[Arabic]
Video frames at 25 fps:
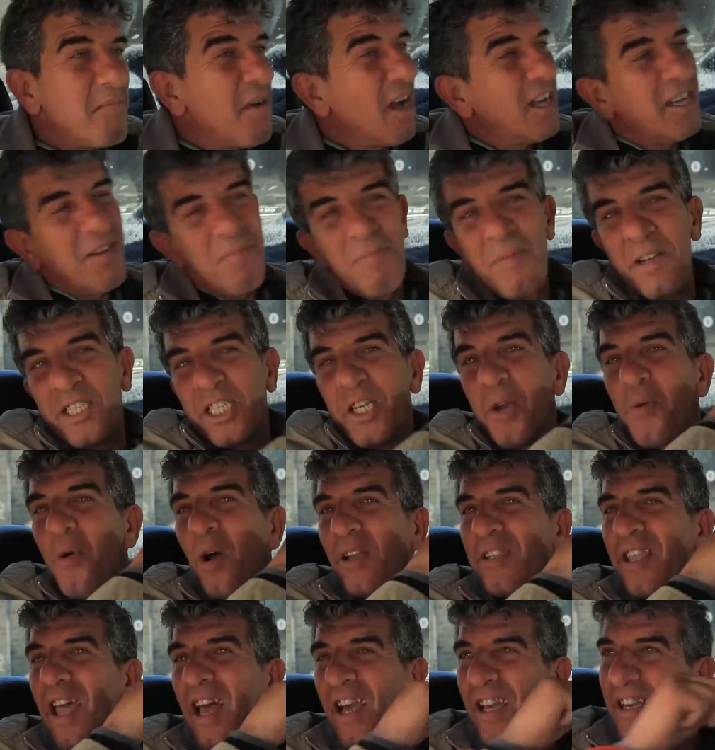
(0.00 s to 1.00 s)
ما ماشي
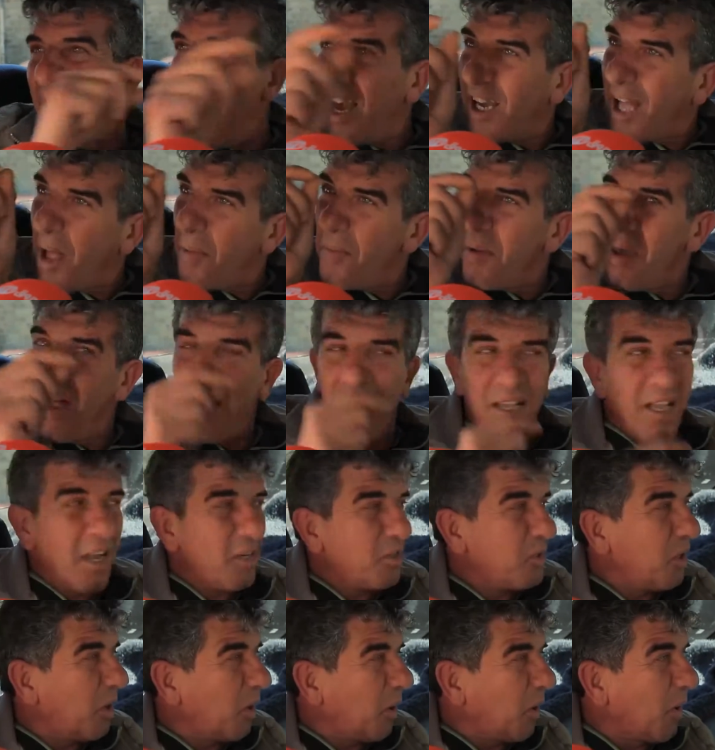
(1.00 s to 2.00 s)
وقتها كاع كاميرا
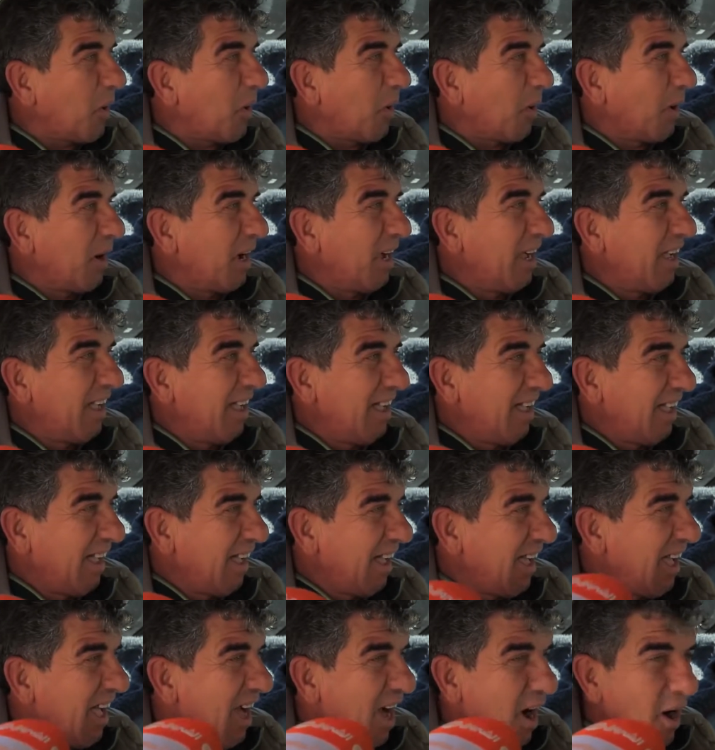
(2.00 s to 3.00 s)
كاشي خو
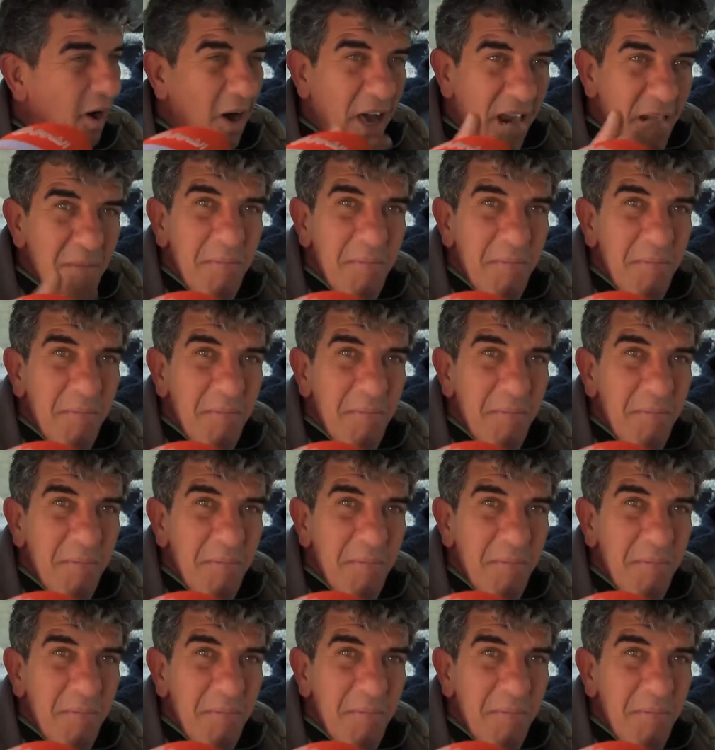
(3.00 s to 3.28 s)
خو